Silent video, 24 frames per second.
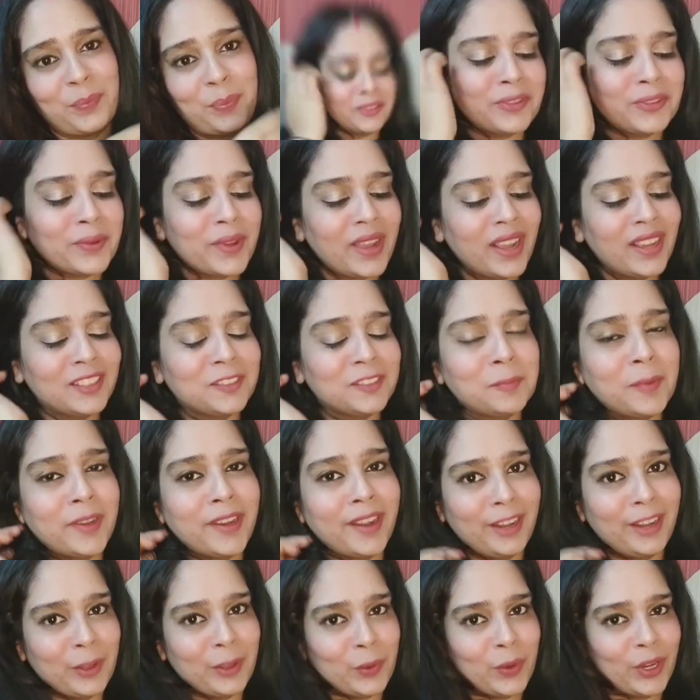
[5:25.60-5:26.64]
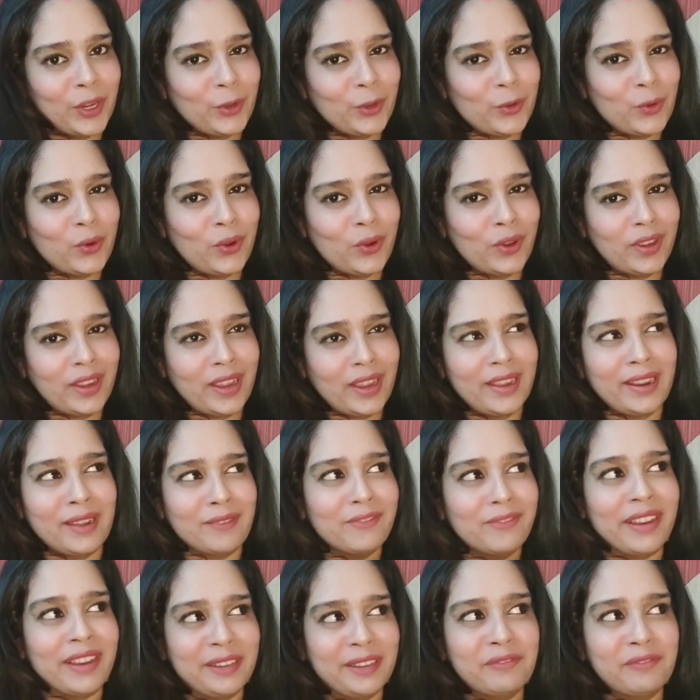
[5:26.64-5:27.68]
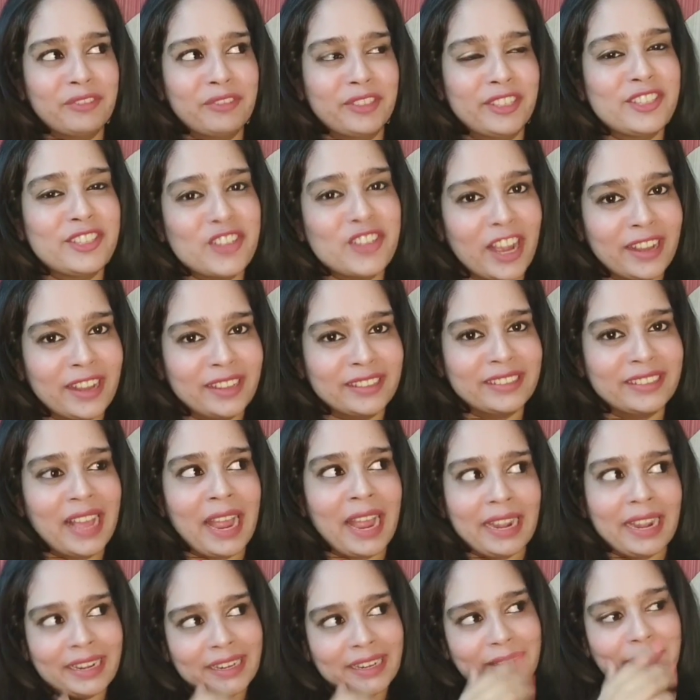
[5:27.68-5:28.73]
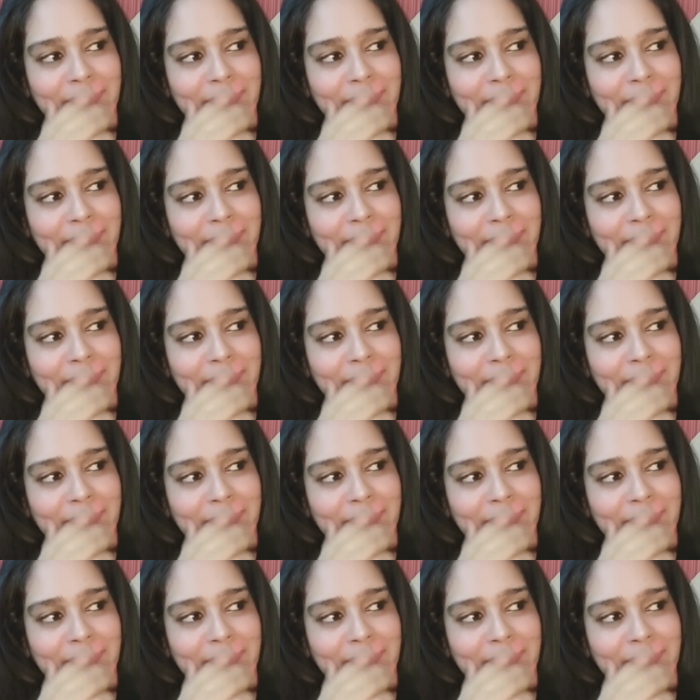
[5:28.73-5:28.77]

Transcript: गाइस मैं रेडी हो गई हूँ एंड आई एम वेटिंग फॉर द चांद एंड